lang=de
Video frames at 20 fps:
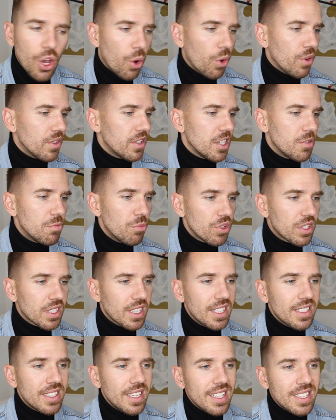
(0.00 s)
und ich muss
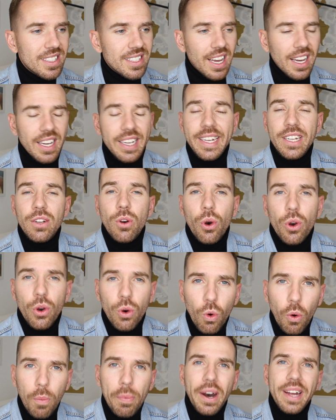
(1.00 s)
ganz ehrlich sagen, in
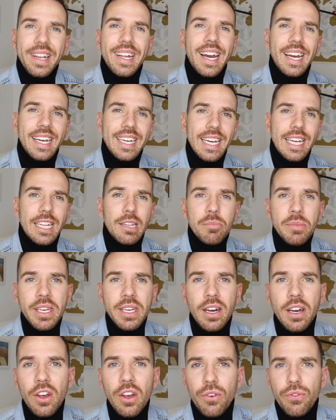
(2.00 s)
Europa, da geht
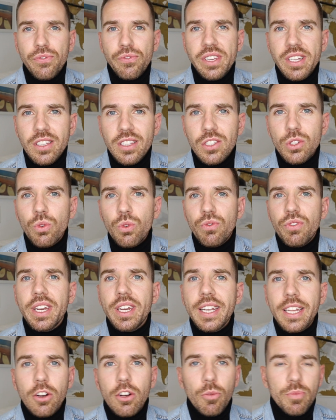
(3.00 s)
mir viel zu
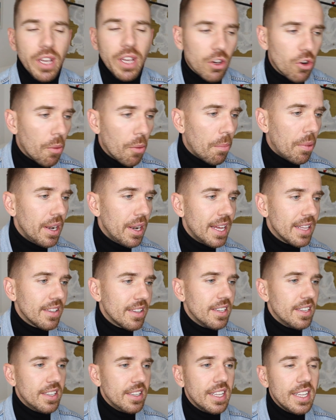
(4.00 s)
wenig, um da komplett
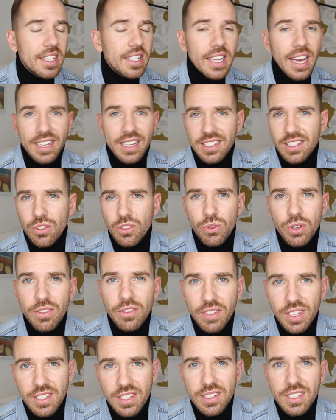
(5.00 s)
in einen Index zu
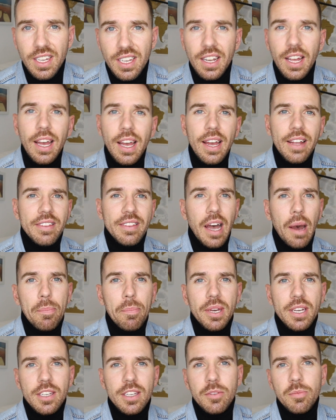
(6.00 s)
investieren. Da
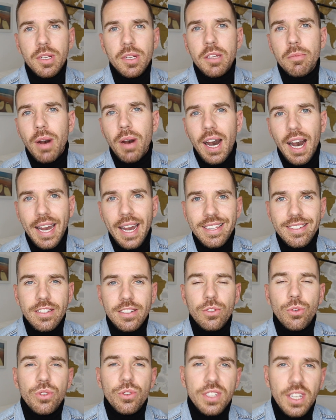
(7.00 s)
picke ich mir lieber
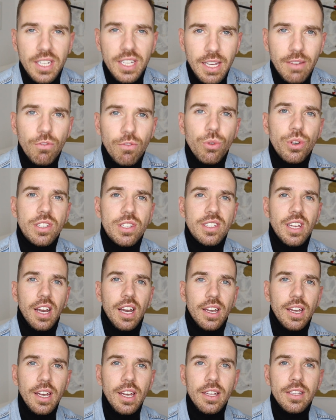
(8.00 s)
einzelne Unternehmen, wo ich
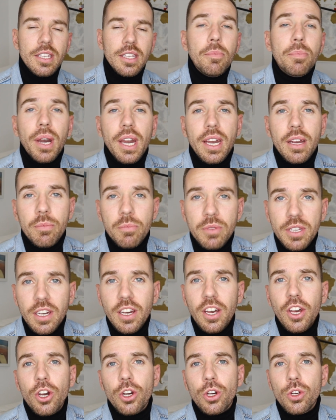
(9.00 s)
sage, die bringen bringen mir
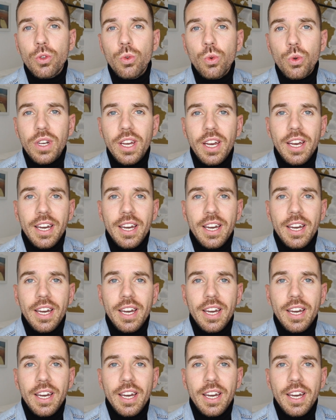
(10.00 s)
genug